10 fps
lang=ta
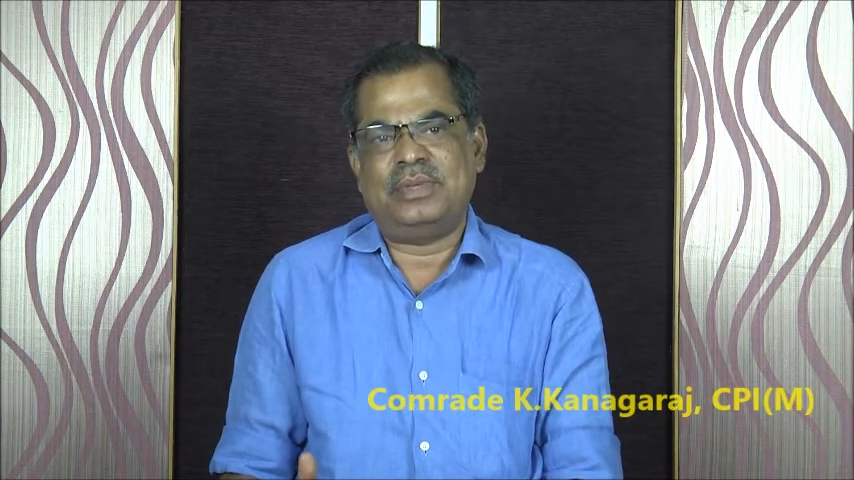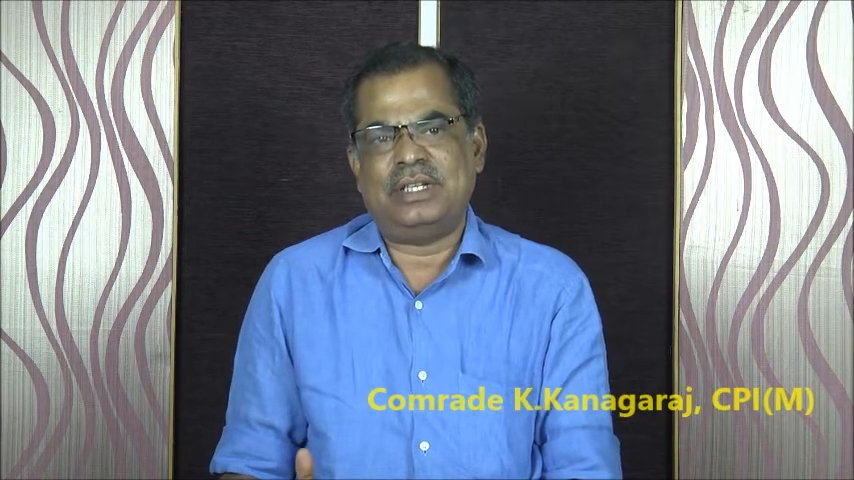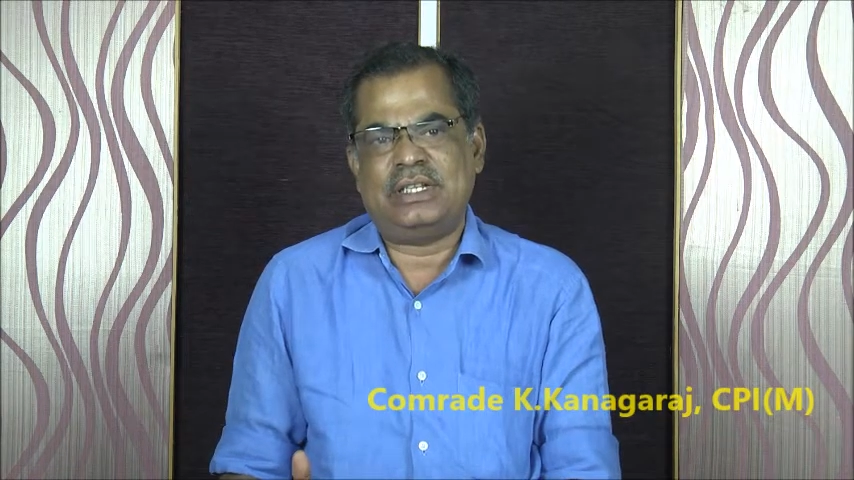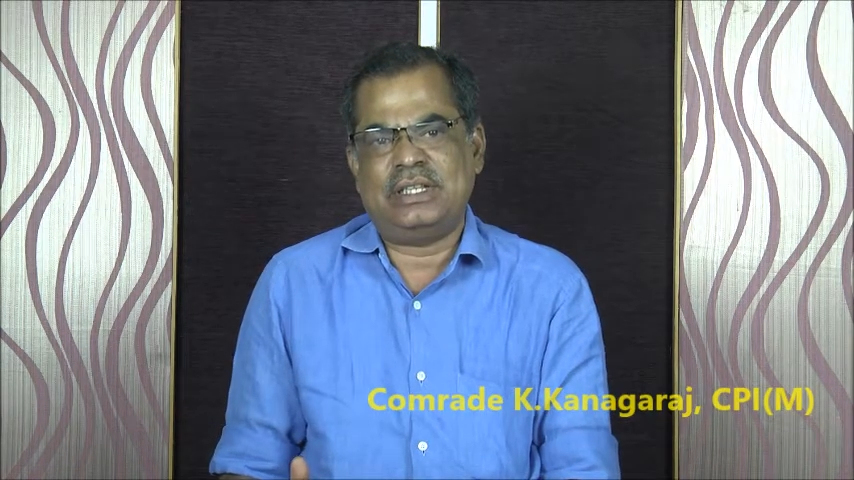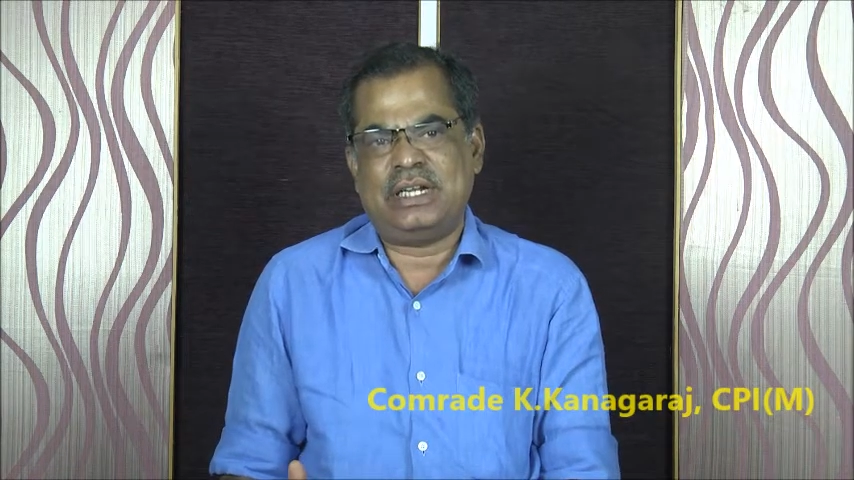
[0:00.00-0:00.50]

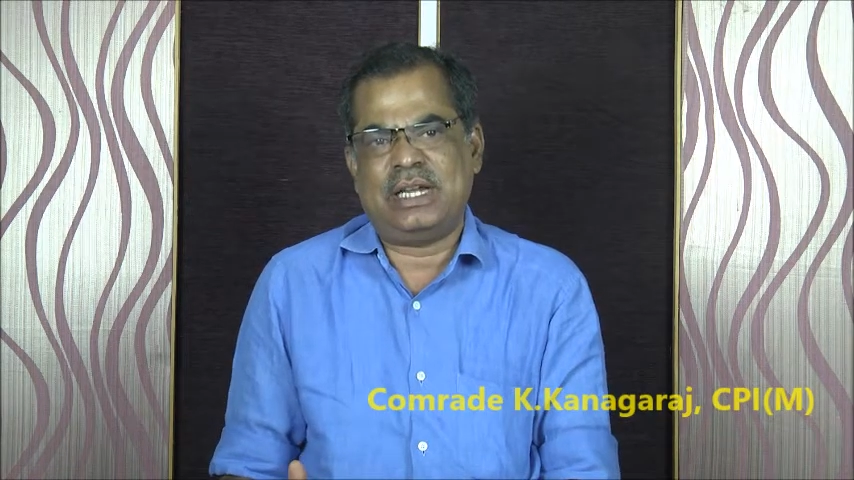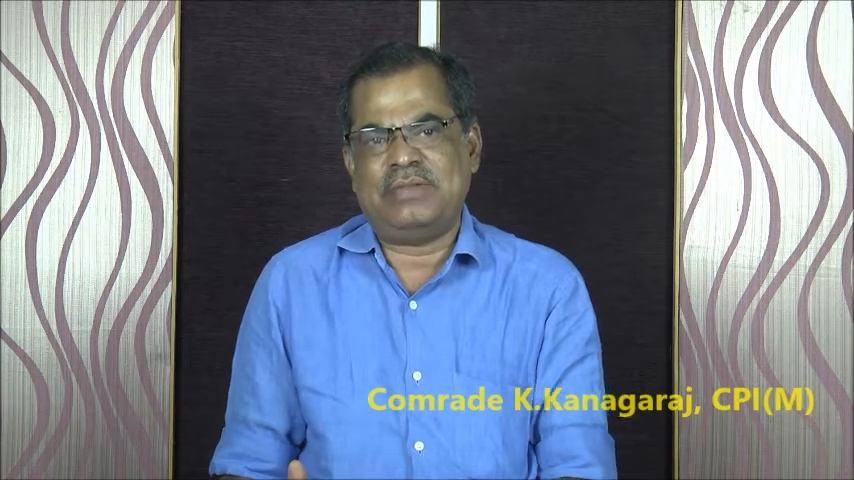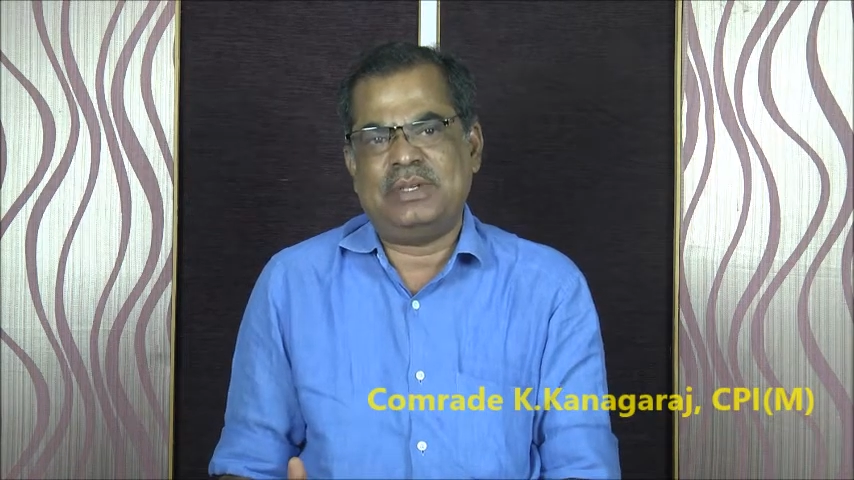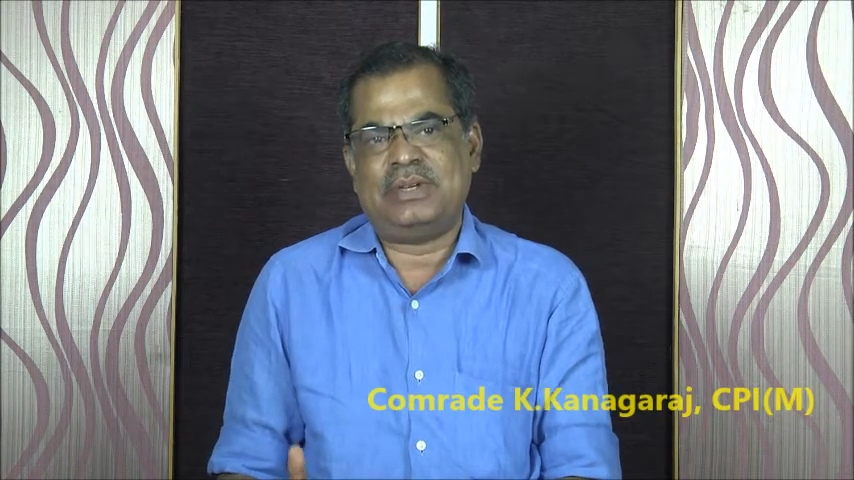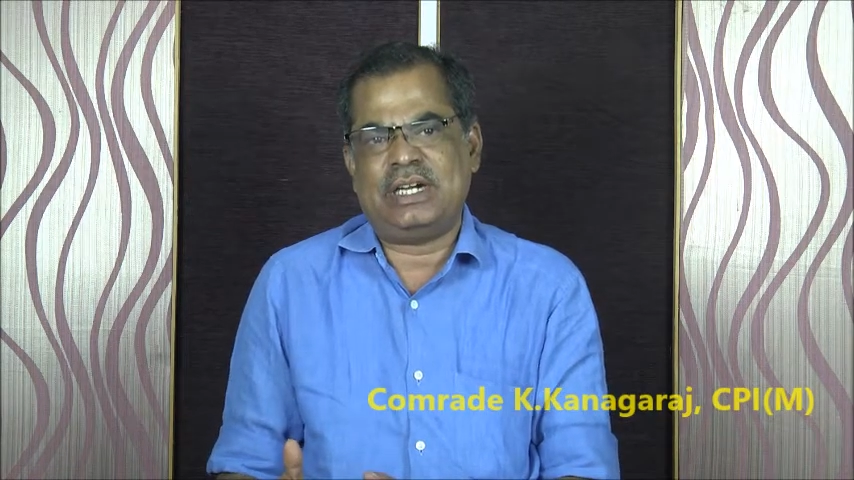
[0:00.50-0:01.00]

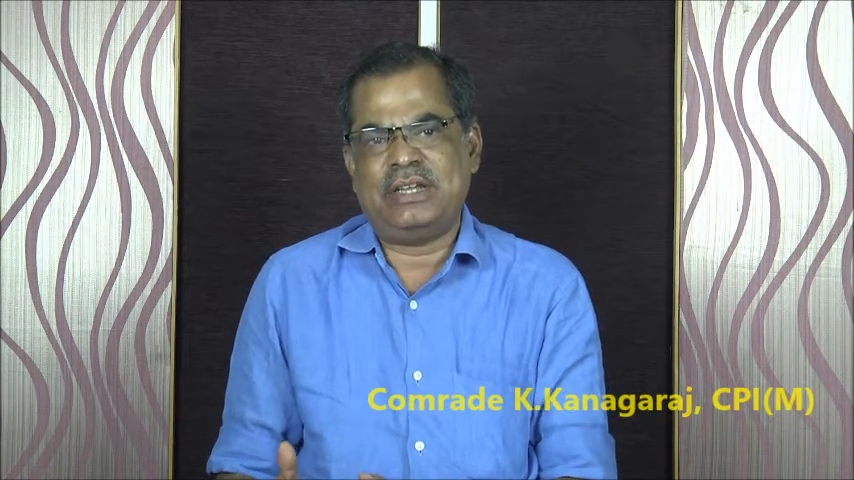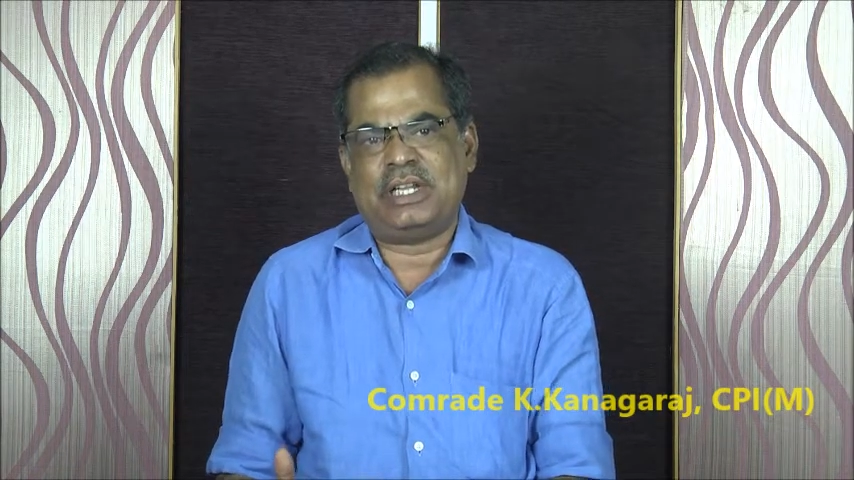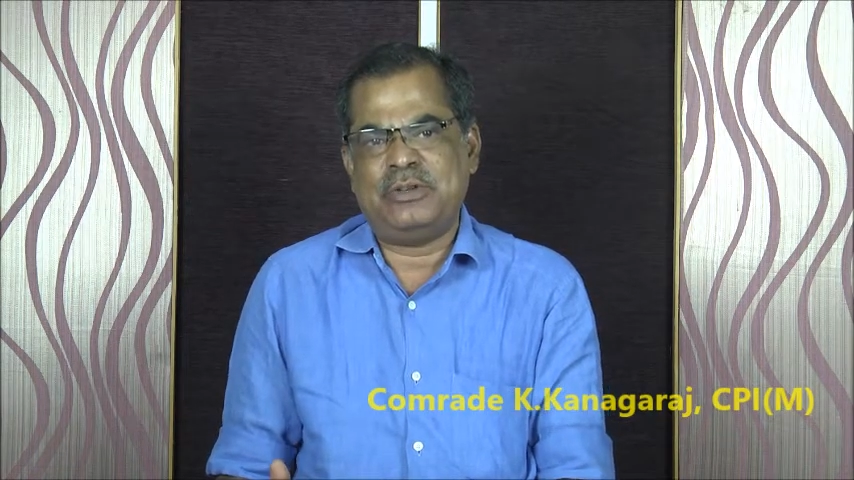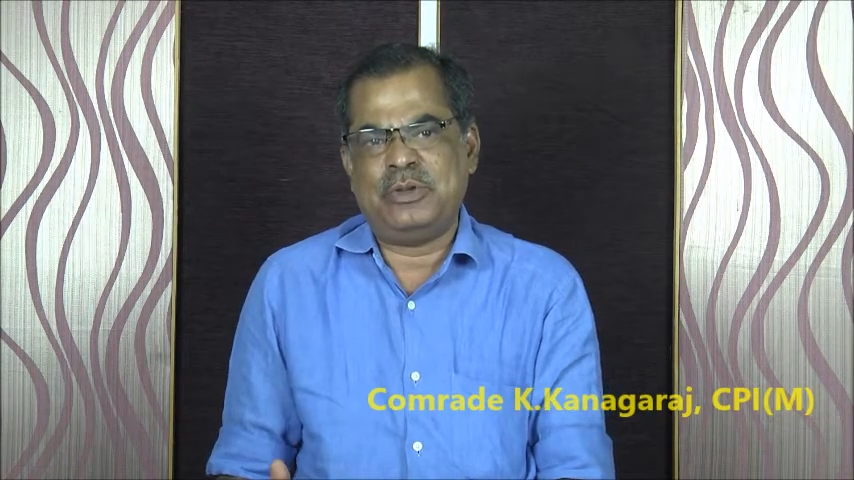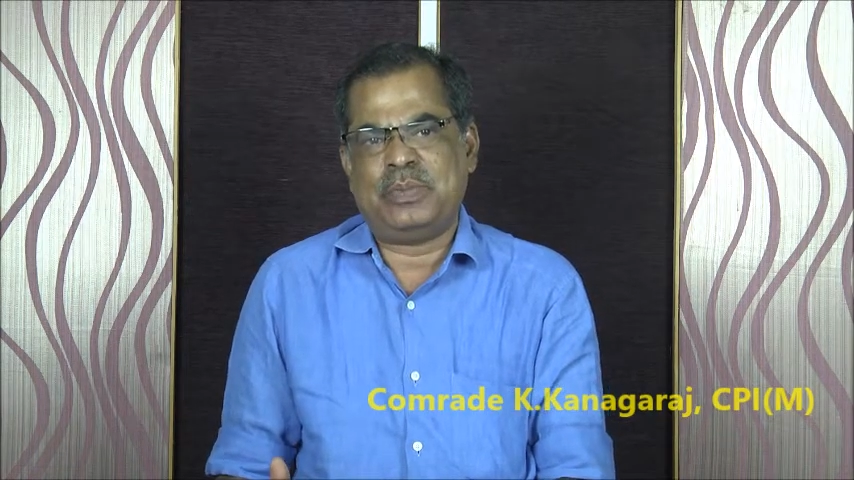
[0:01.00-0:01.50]
இருந்தெல்லாம் இவர்களை
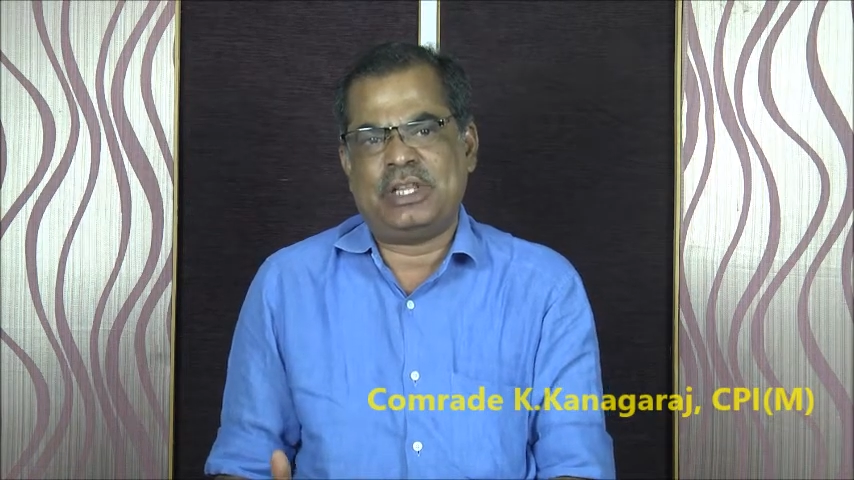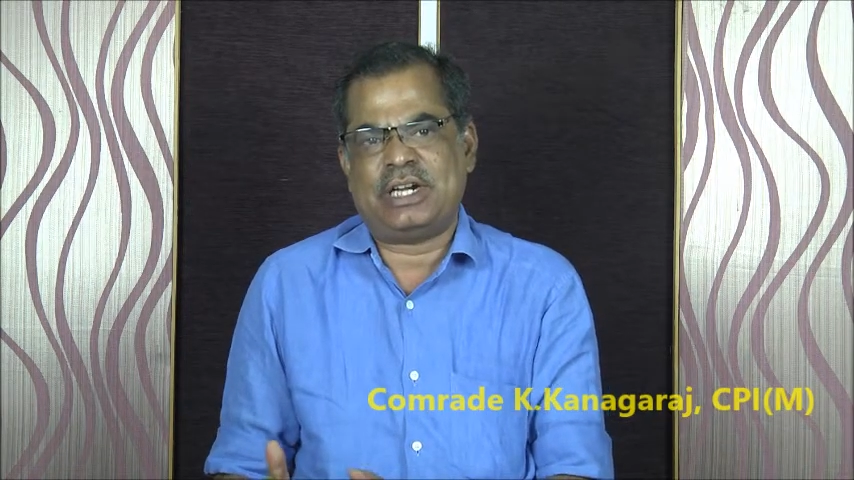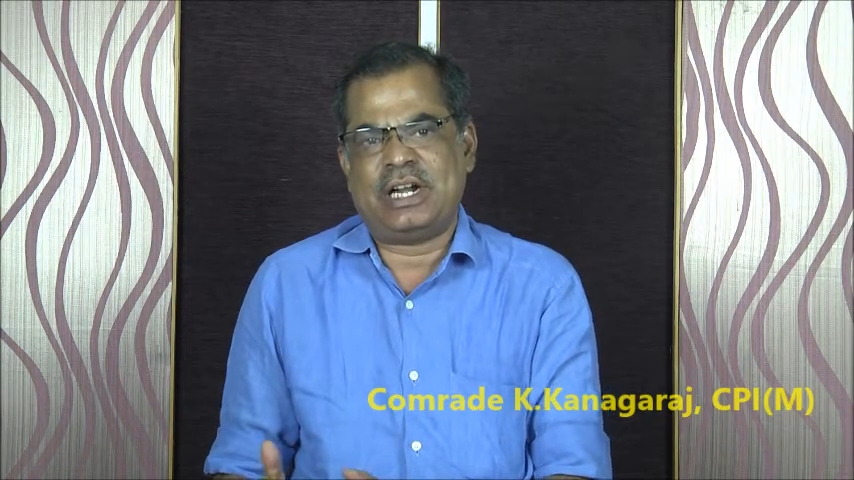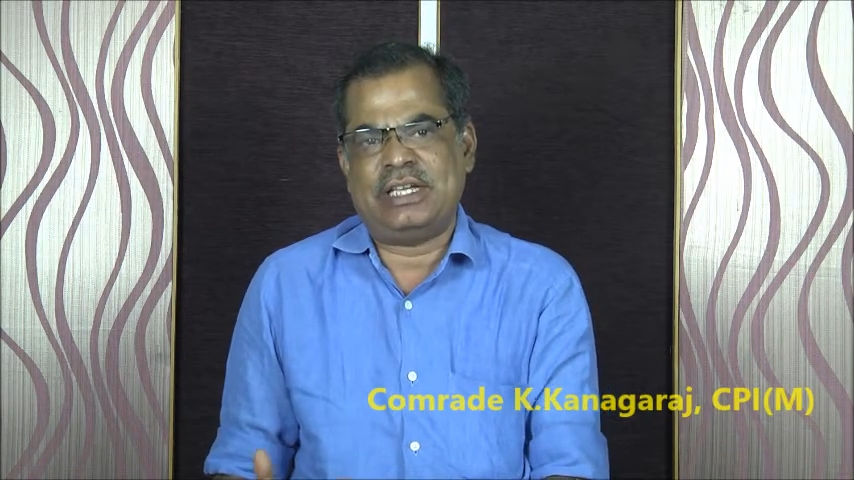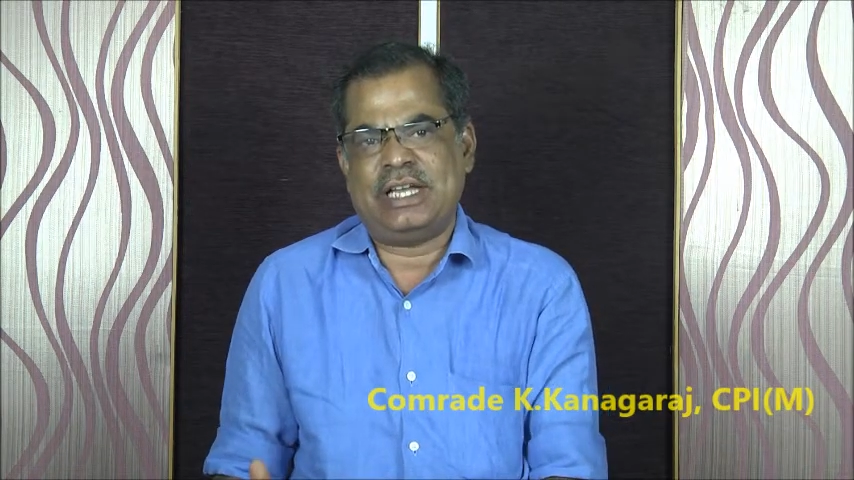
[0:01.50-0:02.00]

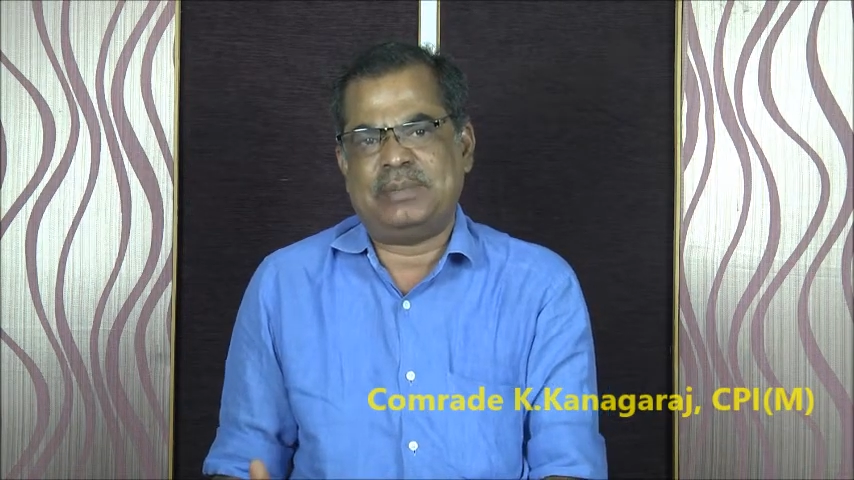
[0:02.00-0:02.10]
விடுவிப்பதற்கான